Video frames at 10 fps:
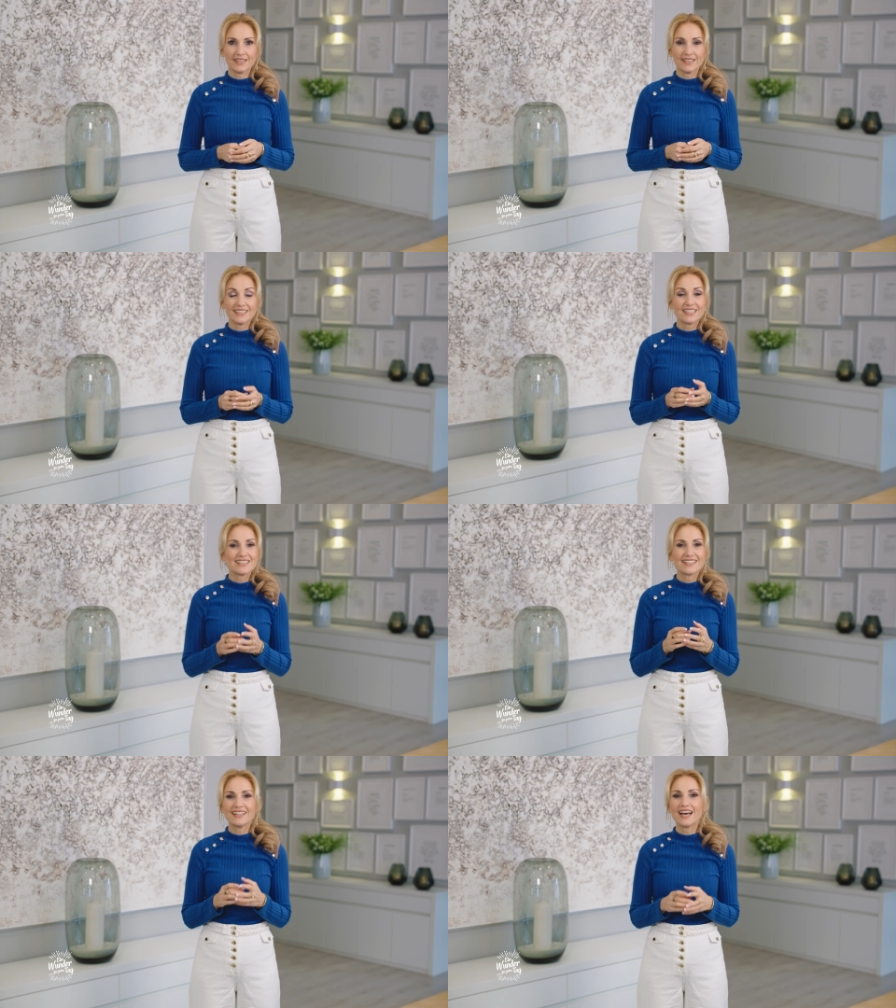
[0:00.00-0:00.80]
Ich
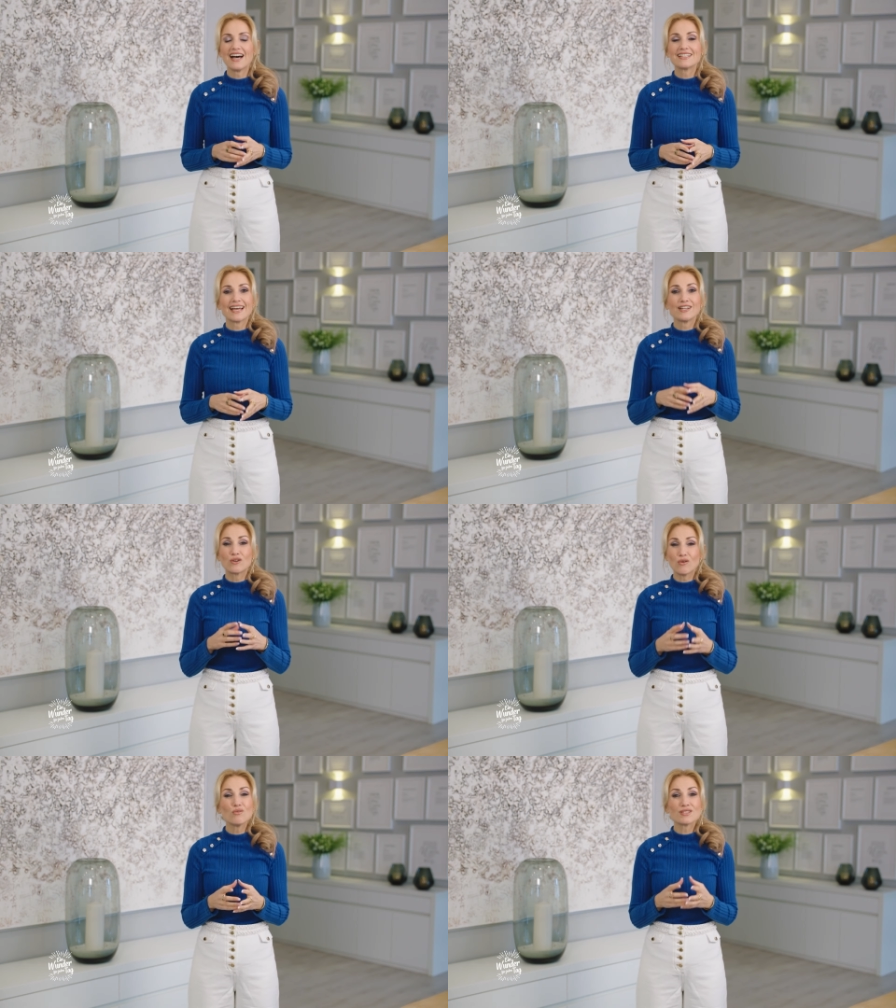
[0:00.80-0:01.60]
hatte gerade eine
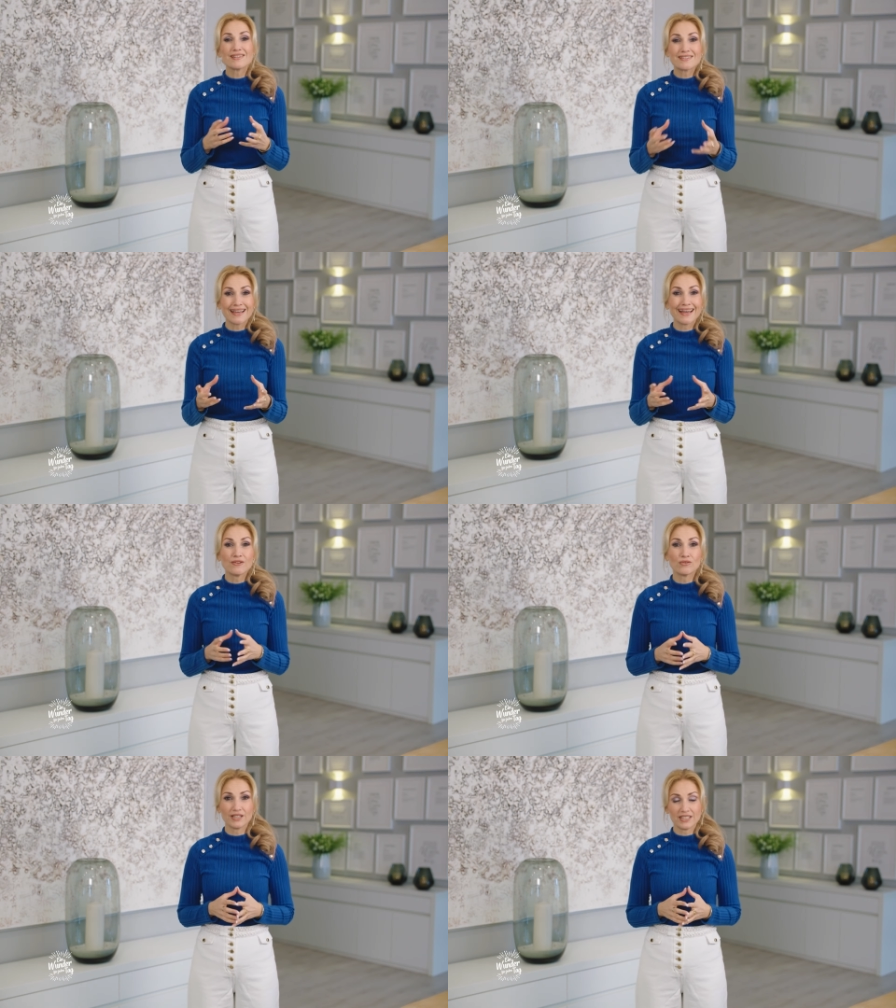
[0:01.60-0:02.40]
große
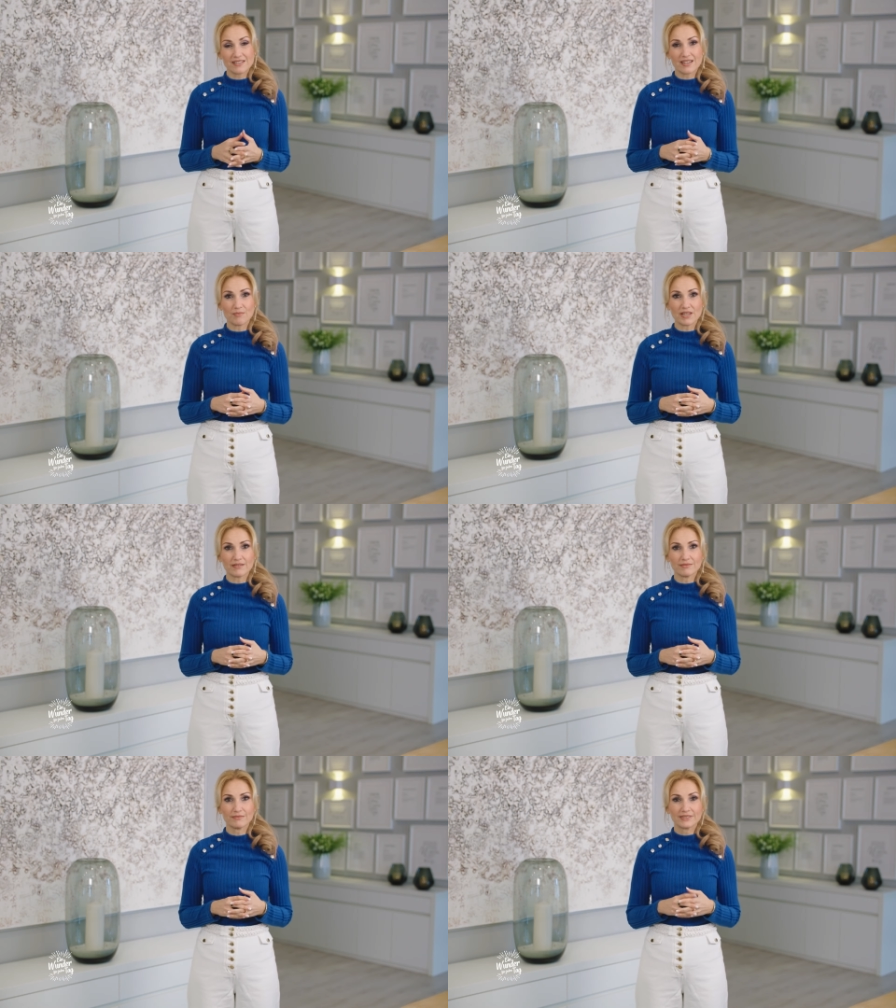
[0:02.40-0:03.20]
Trennung hinter
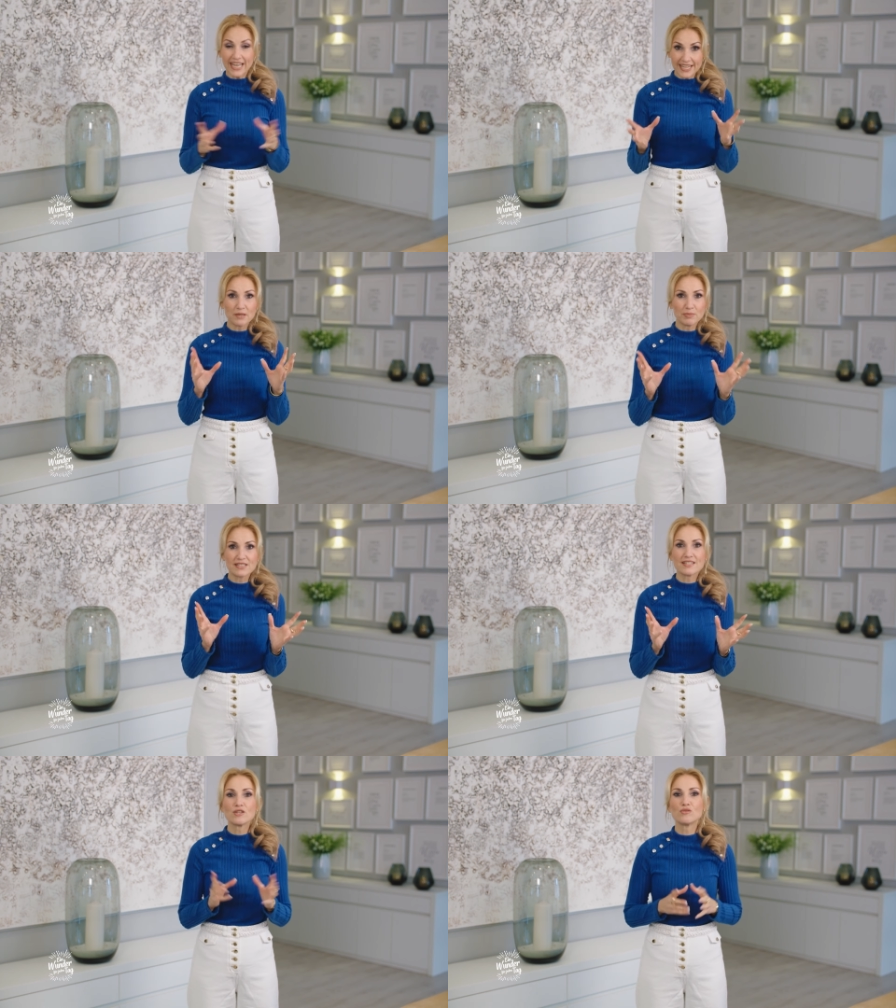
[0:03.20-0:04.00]
mir. Keine
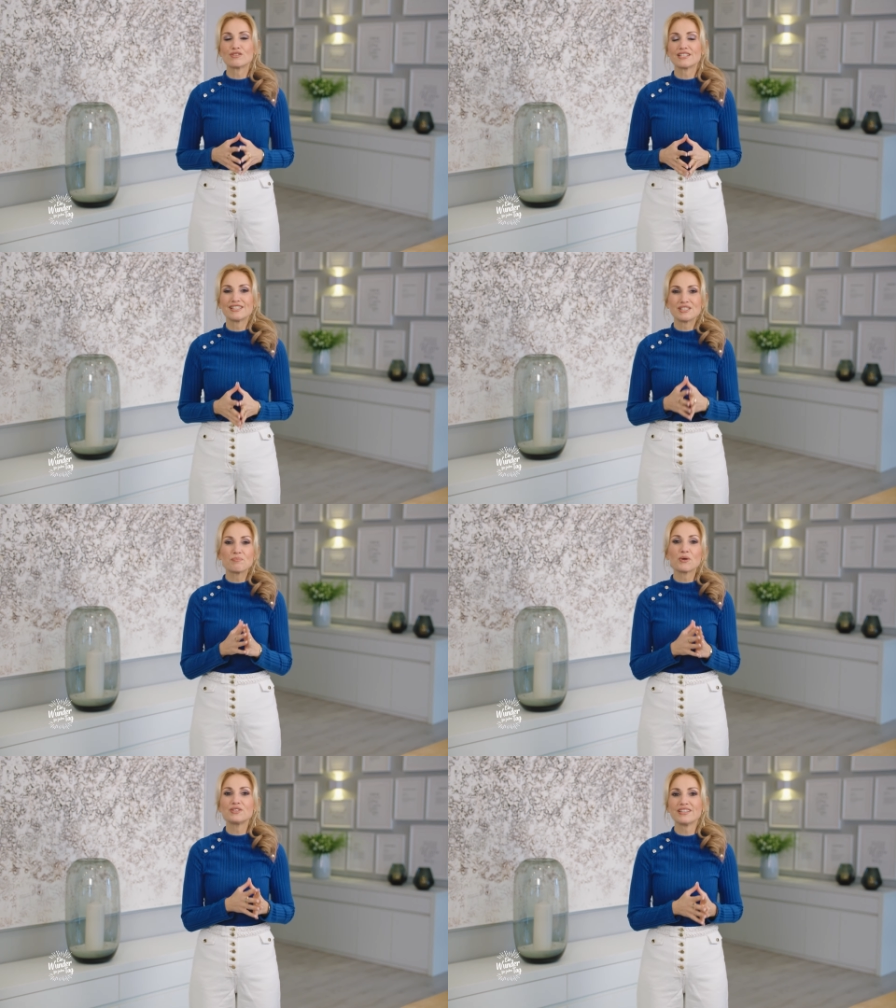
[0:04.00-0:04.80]
Beziehung, die in die
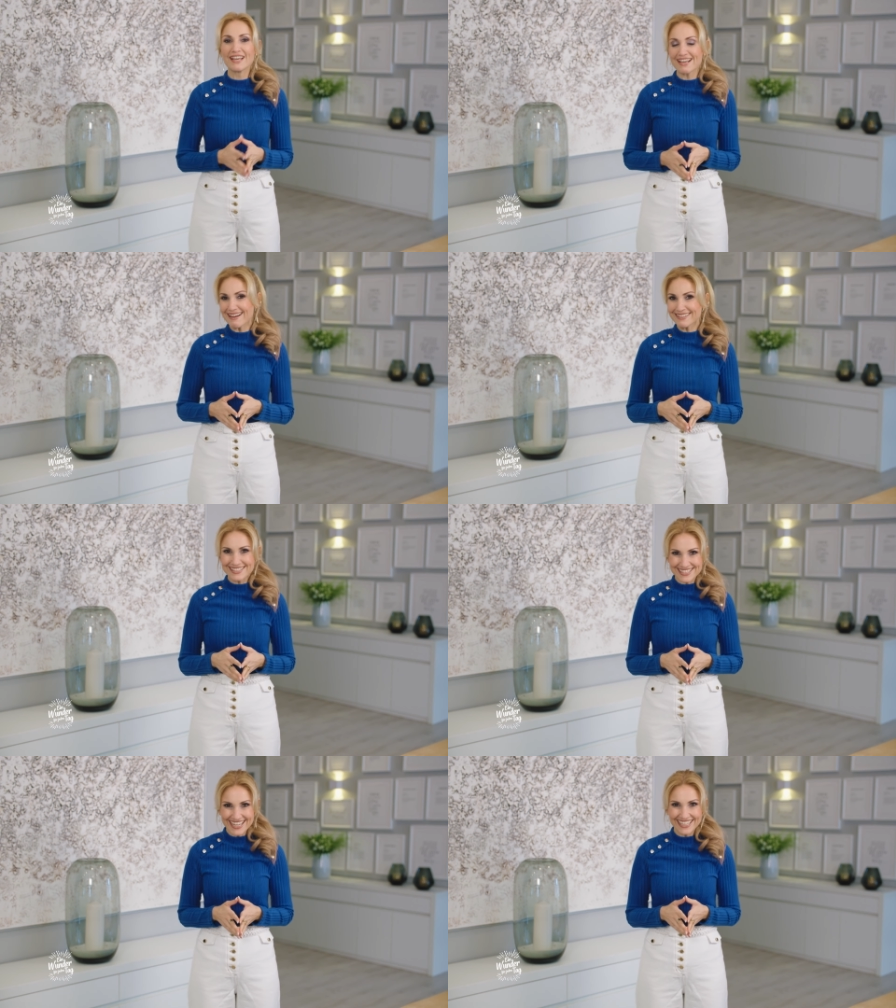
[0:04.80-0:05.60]
Brüche gegangen
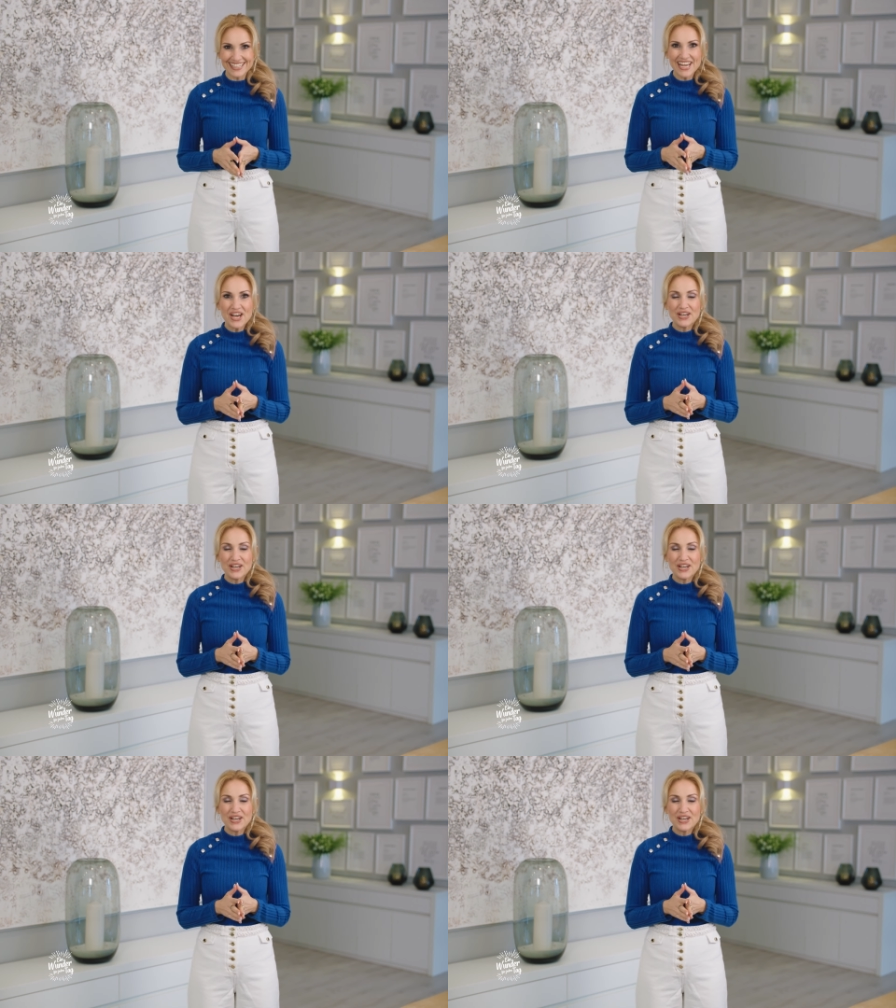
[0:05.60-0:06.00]
ist, nein.